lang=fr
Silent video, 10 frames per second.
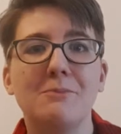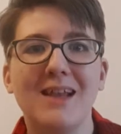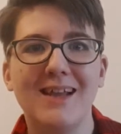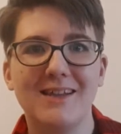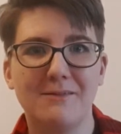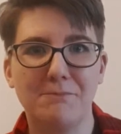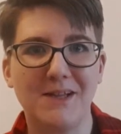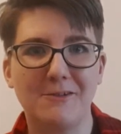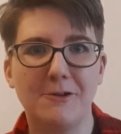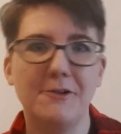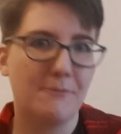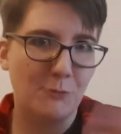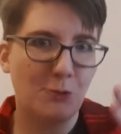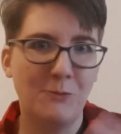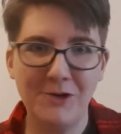13 personnes,
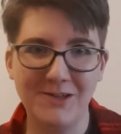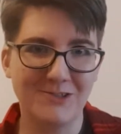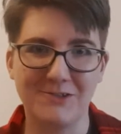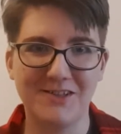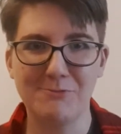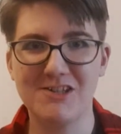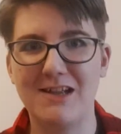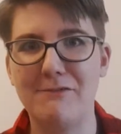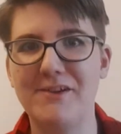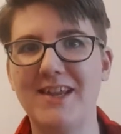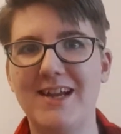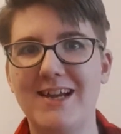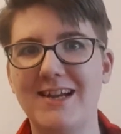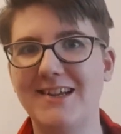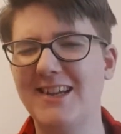dont moi, hein, je sais que je l'avais fait il y,
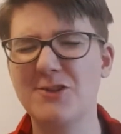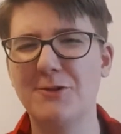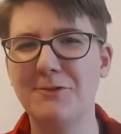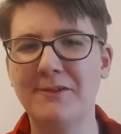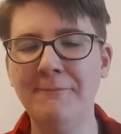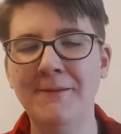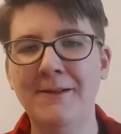a, je crois deux ans,